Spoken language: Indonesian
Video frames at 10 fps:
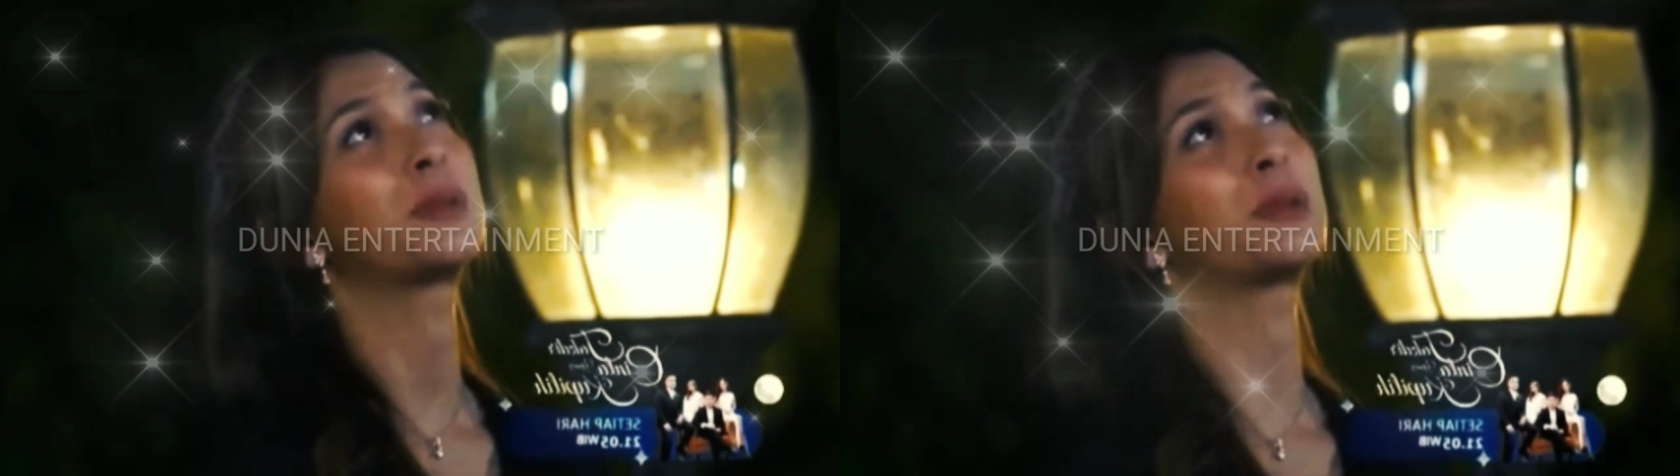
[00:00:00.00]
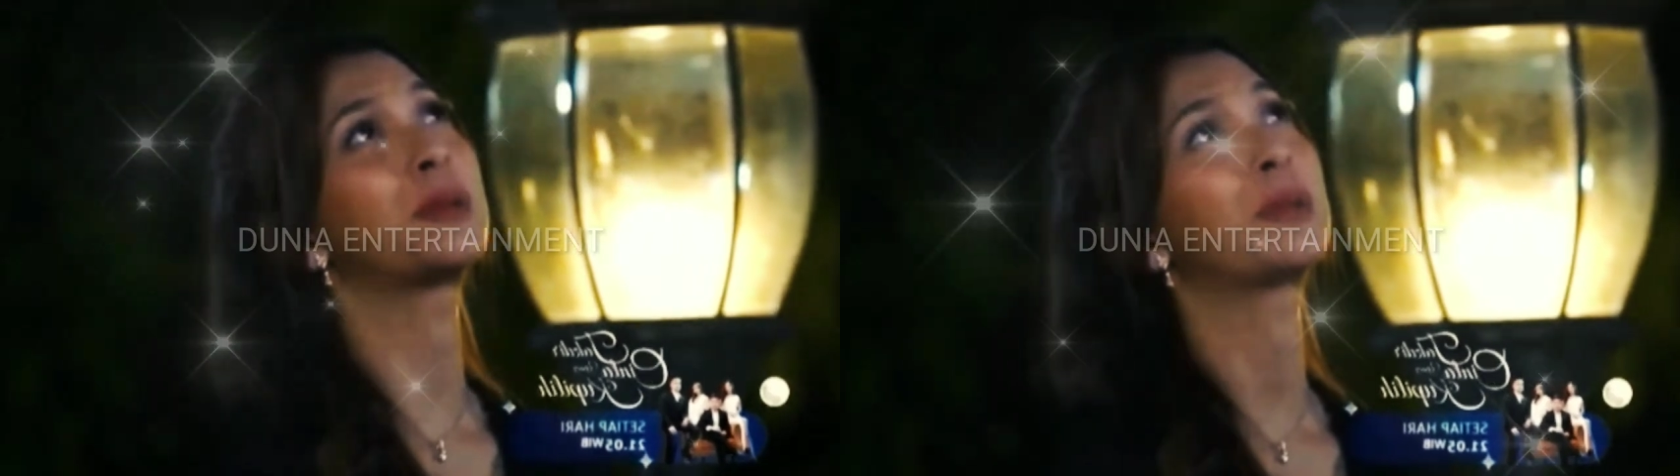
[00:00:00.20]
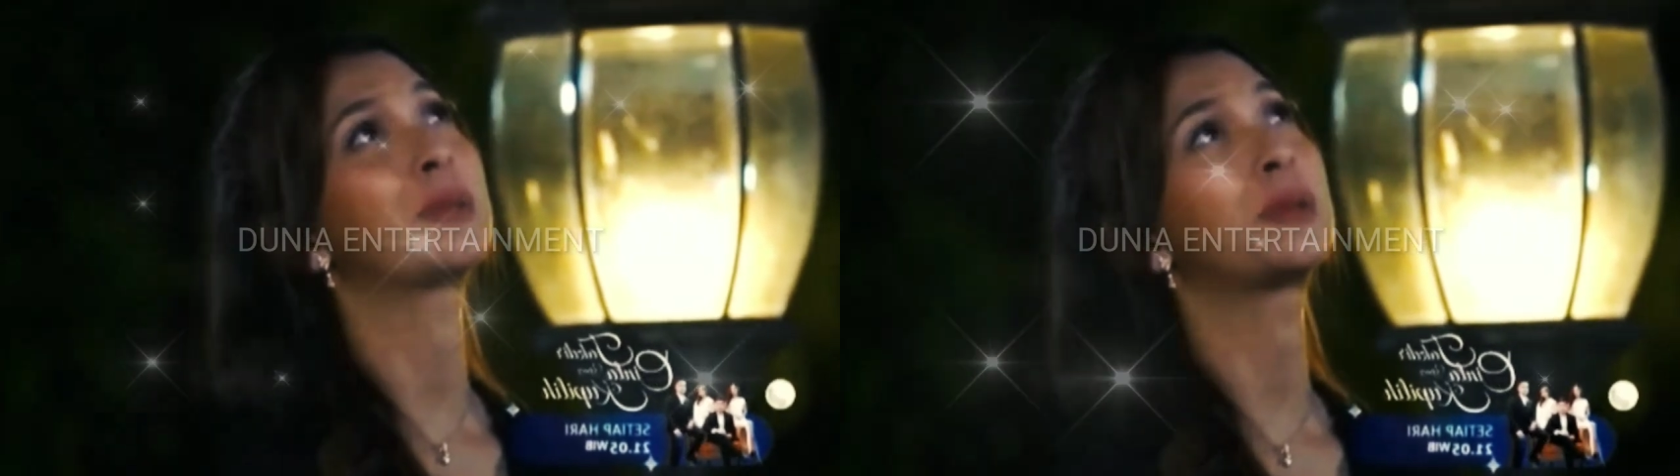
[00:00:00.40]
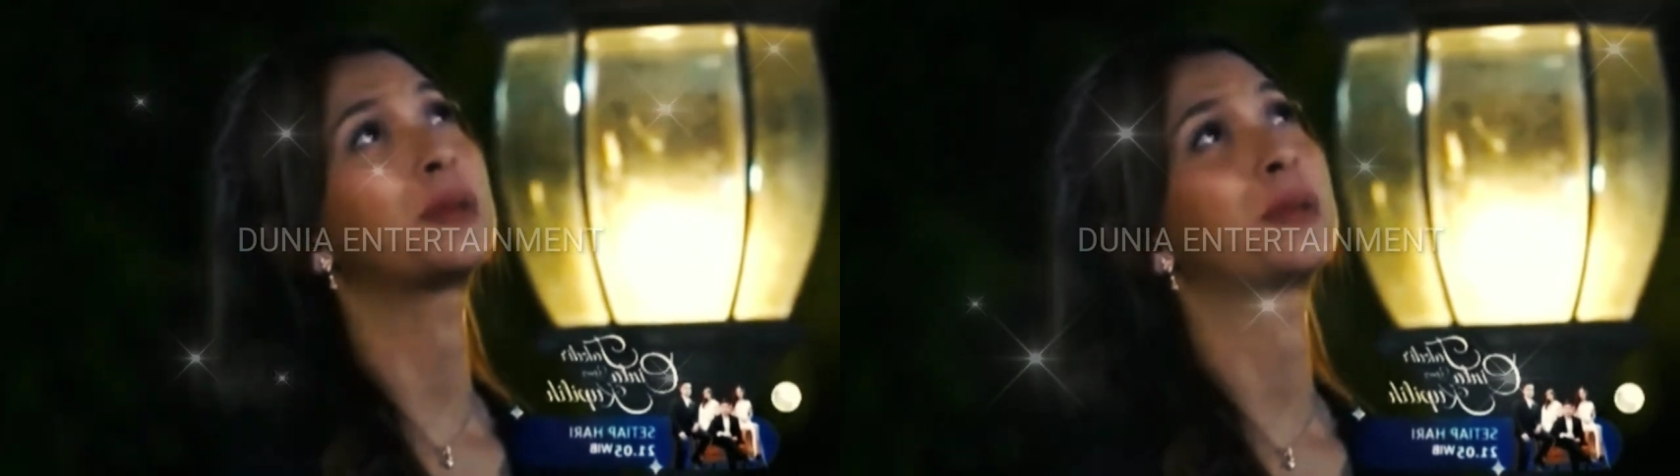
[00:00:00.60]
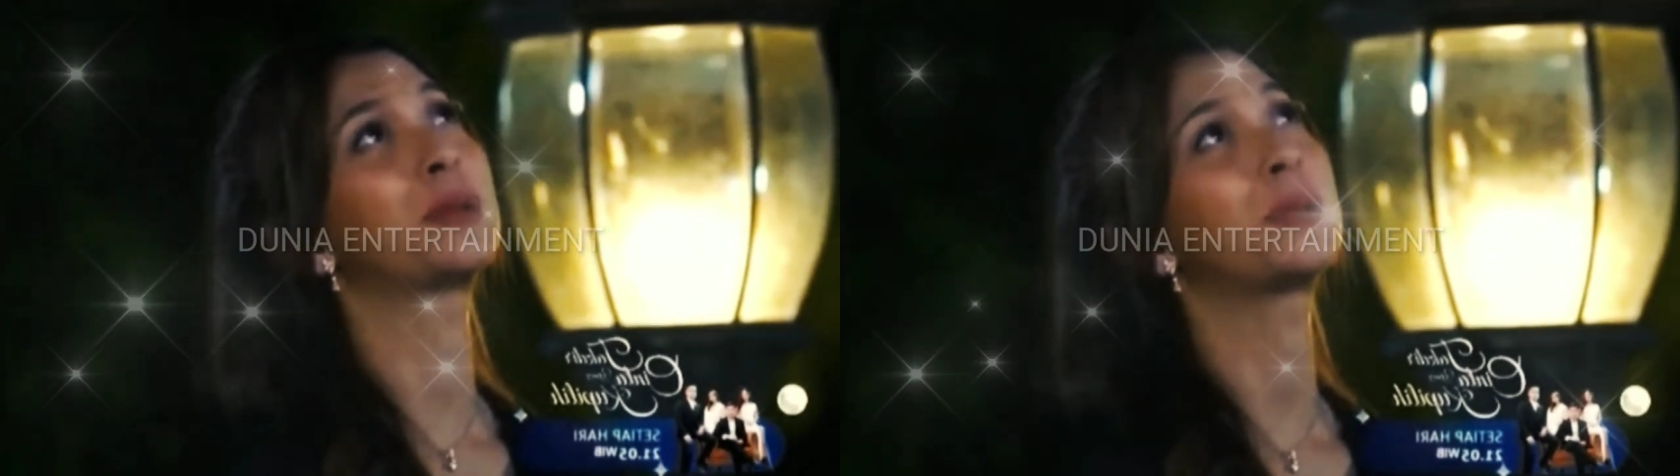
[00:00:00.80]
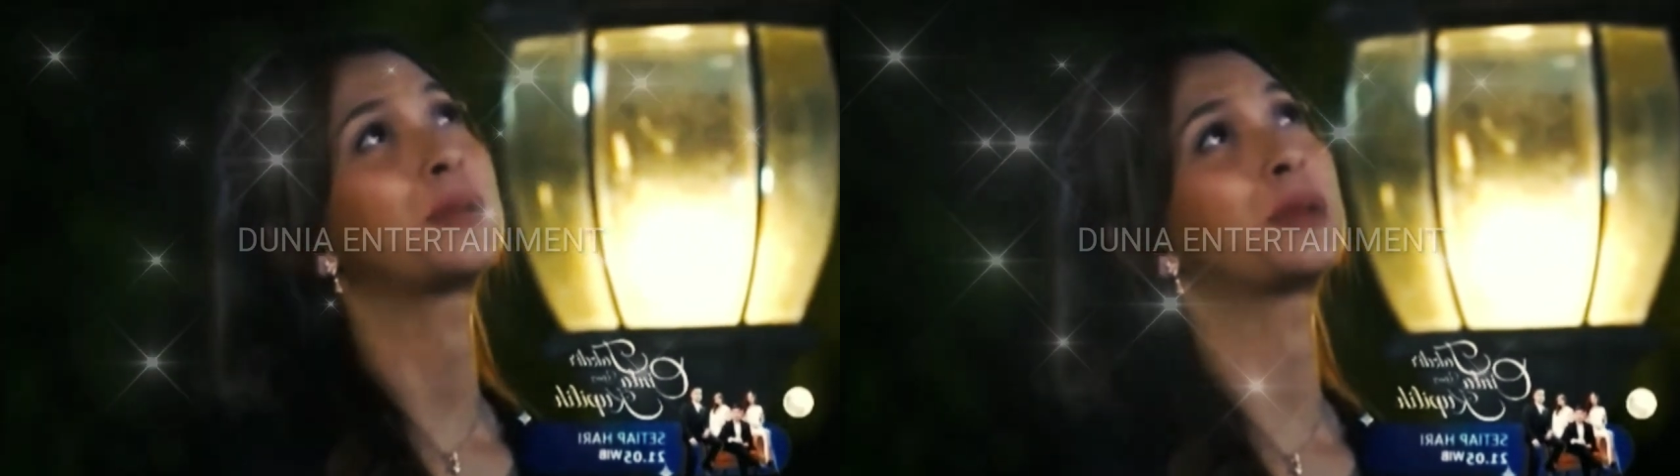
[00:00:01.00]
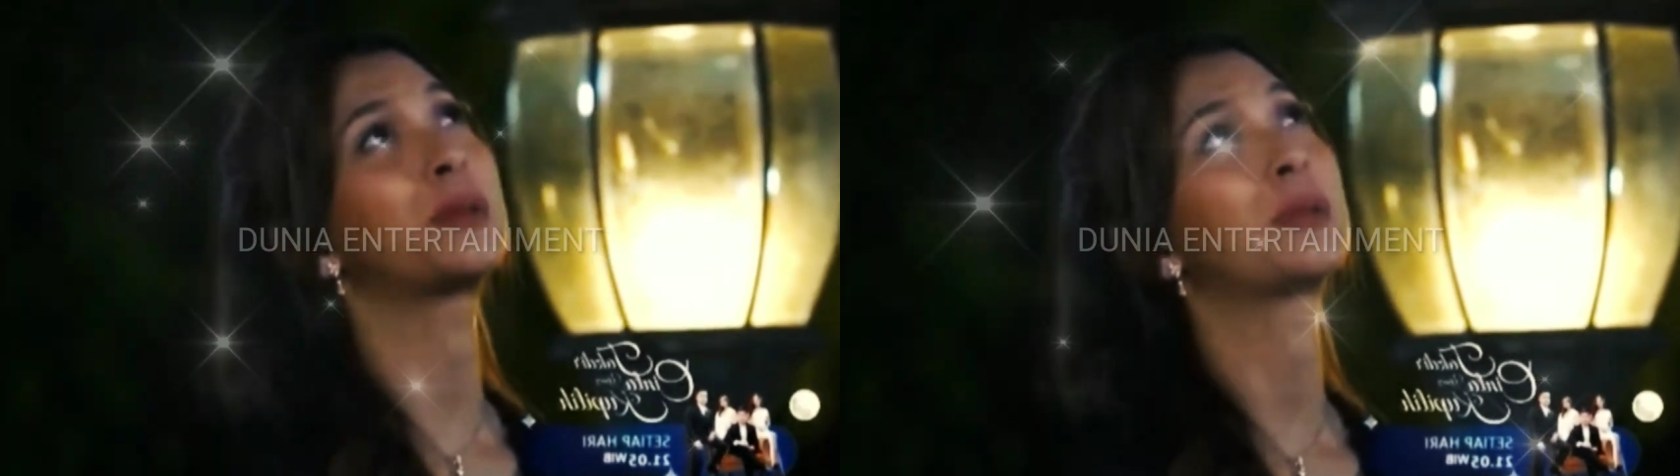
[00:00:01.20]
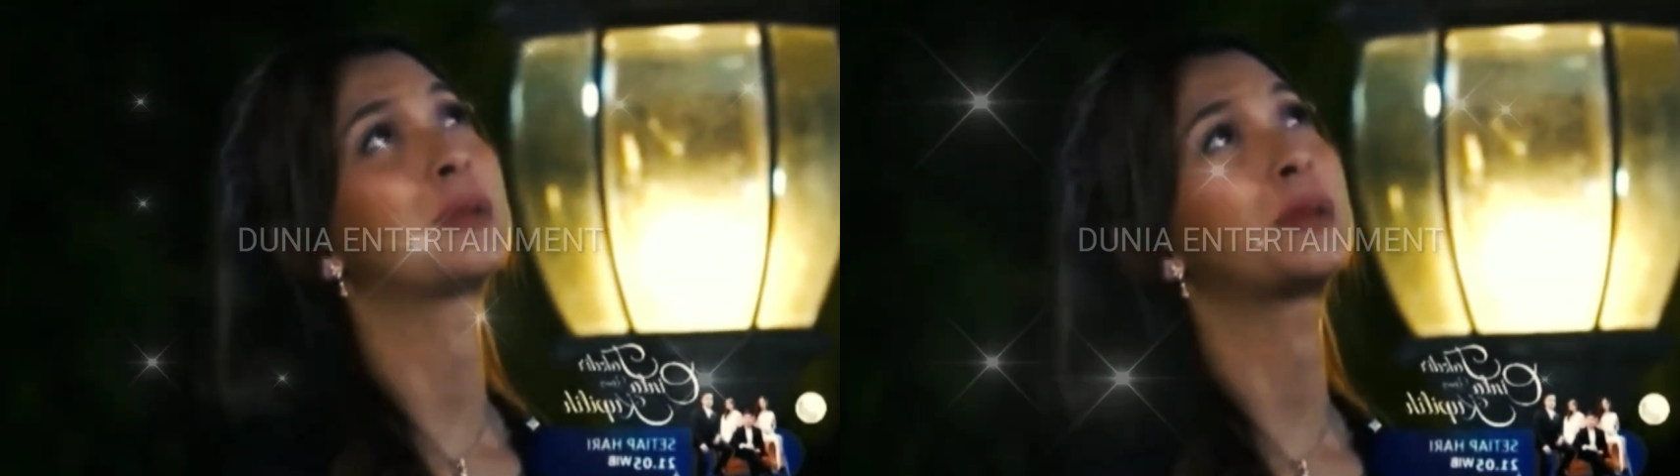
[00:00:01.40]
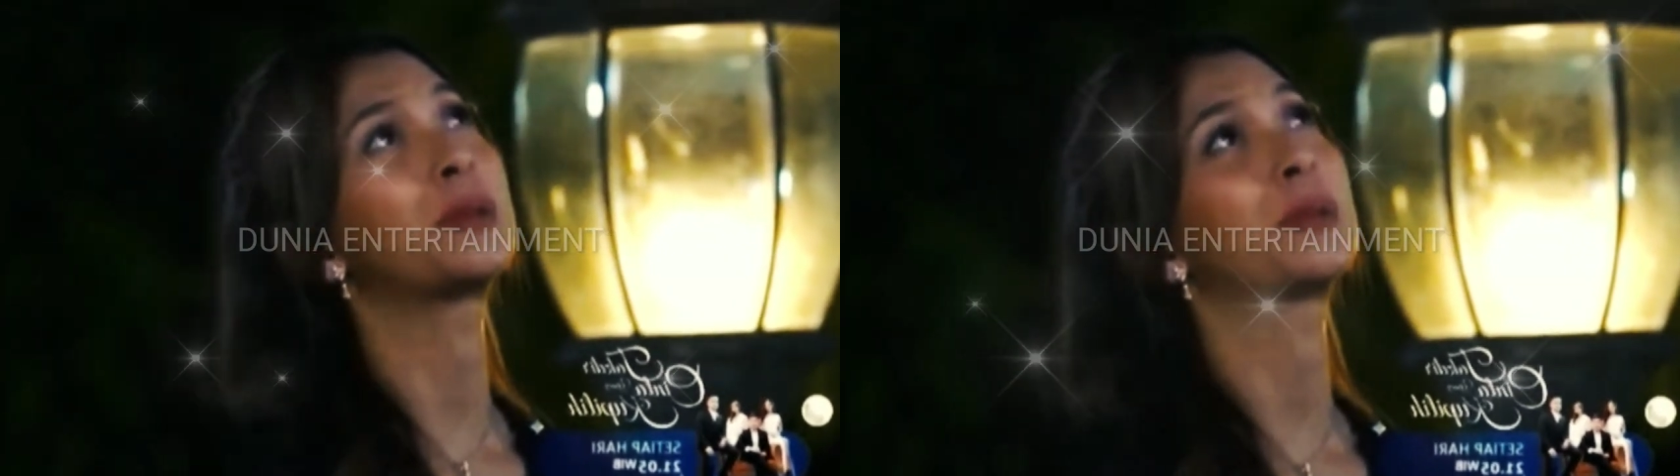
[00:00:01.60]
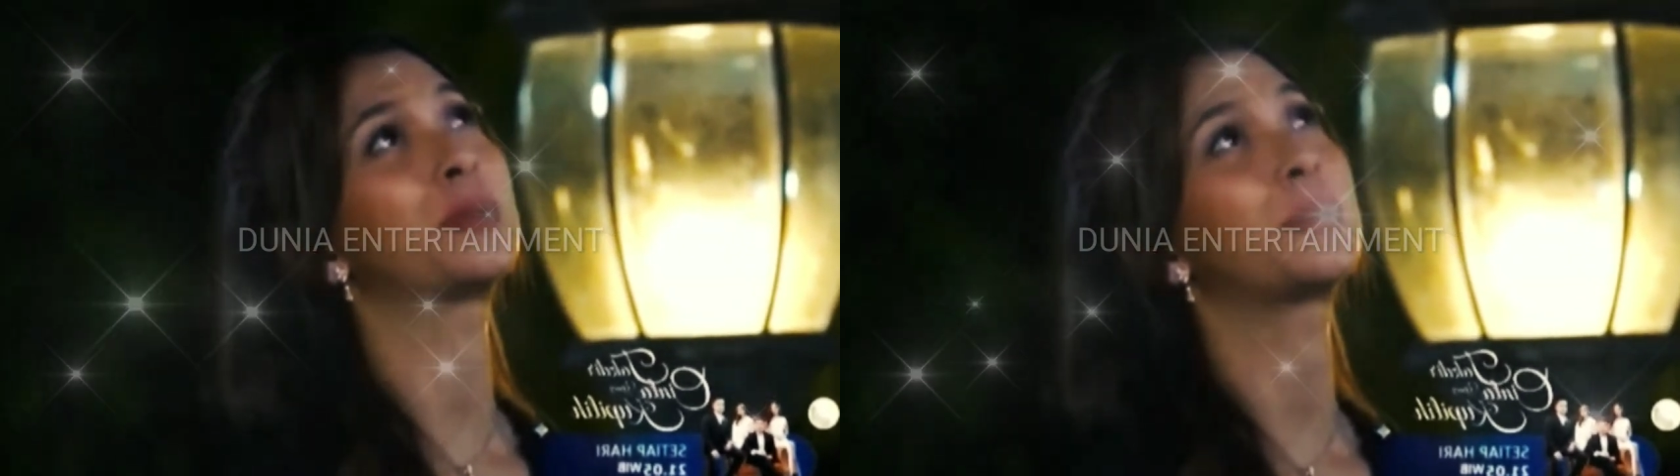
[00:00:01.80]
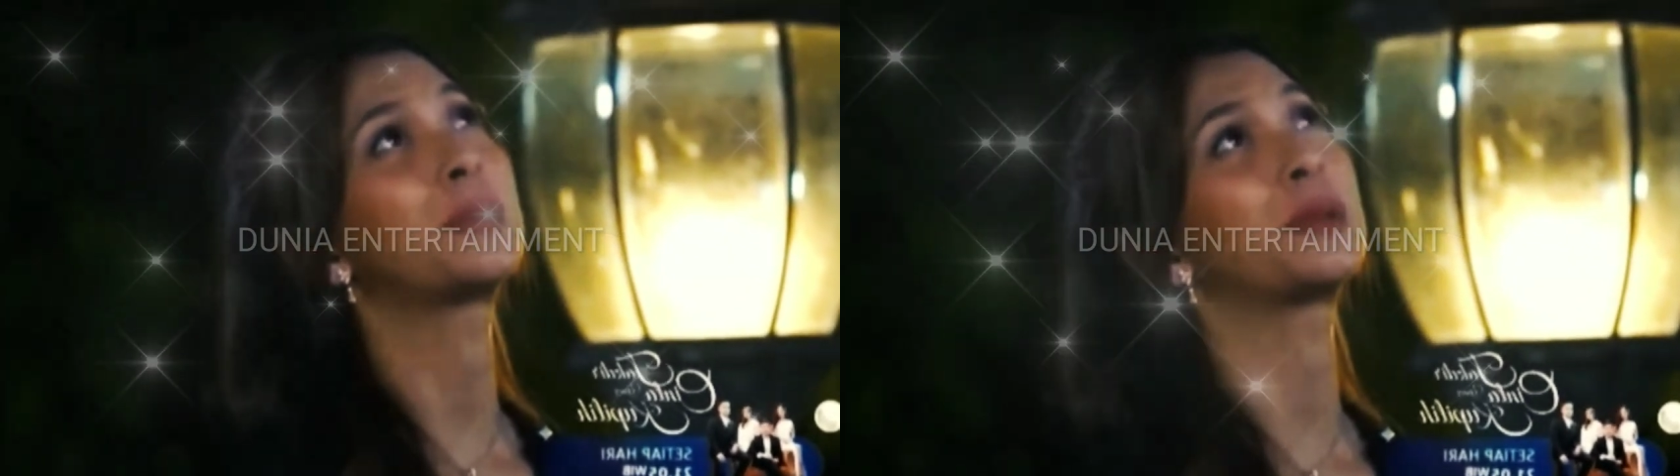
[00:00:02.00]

langsung meminta Ben untuk mengosongkan